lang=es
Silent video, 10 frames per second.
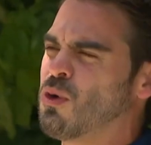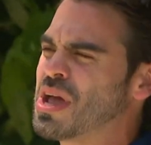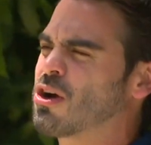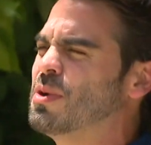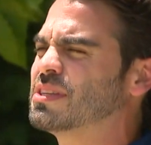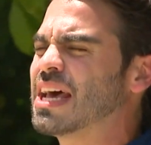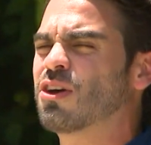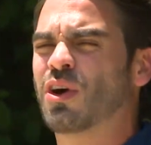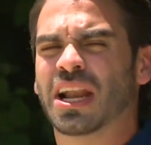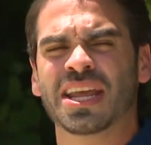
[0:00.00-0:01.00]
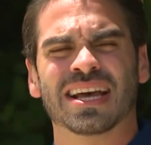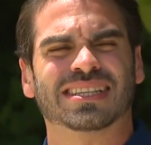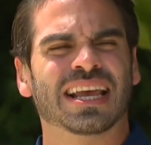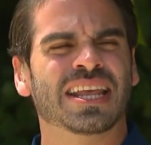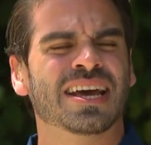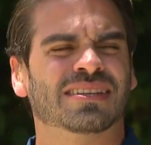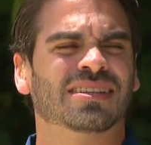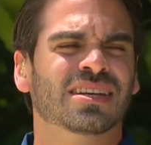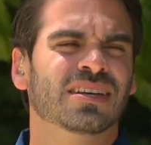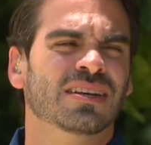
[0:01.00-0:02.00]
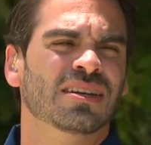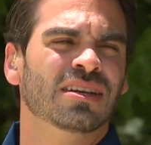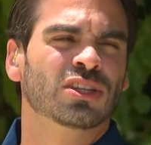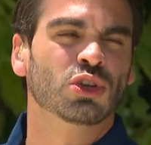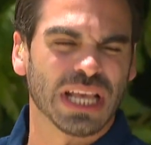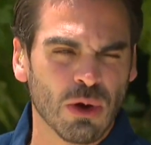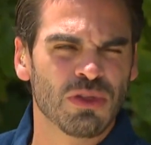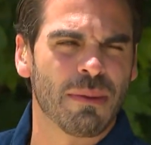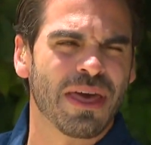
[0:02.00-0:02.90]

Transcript: Voy a comenzar con Elías. Elías, tu segunda